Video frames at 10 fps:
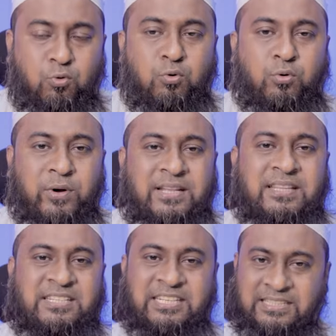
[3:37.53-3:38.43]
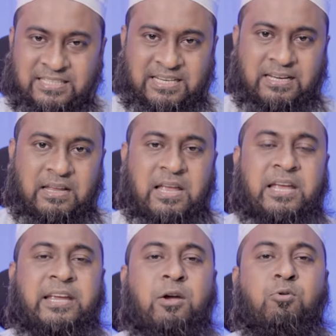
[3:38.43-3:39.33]
কোন ওয়েতে শিখতে চান
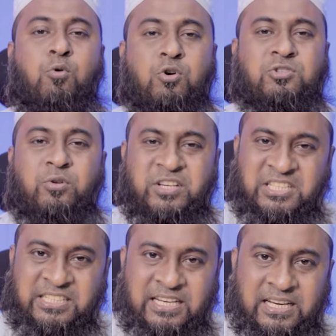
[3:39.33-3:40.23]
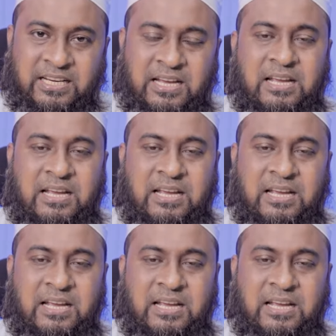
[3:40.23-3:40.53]
কেউ কোর্স করে শিখে